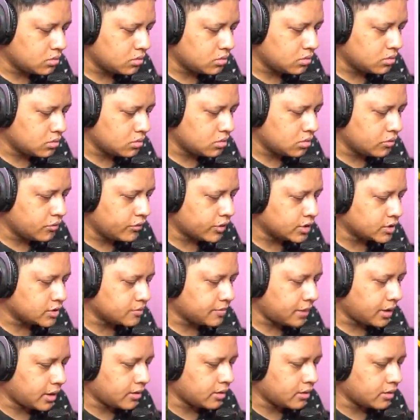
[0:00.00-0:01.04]
Oh,
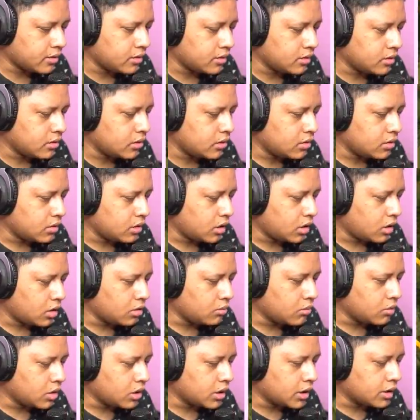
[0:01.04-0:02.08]
Vespa. Aku
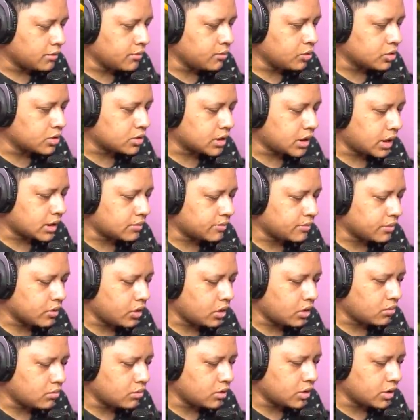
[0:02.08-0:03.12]
mau ke reboot card, bro.
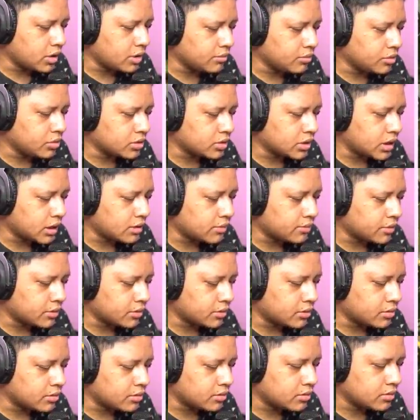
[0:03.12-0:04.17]
Aku mau ke reboot card, bro.
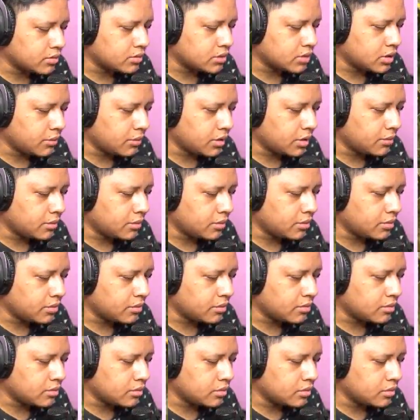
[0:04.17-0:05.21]
Sabar, bro.
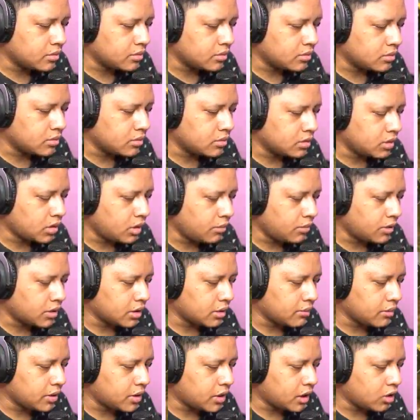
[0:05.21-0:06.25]
Sabar,
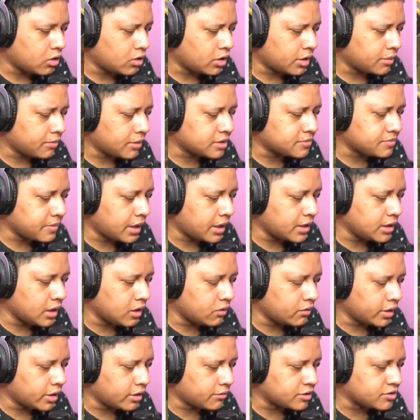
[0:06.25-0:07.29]
sabar. Aku naik pespa aja,
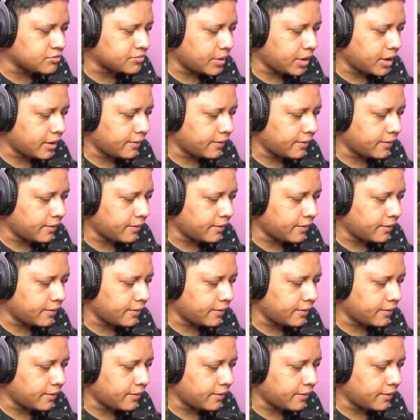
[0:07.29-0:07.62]
aku naik pespa.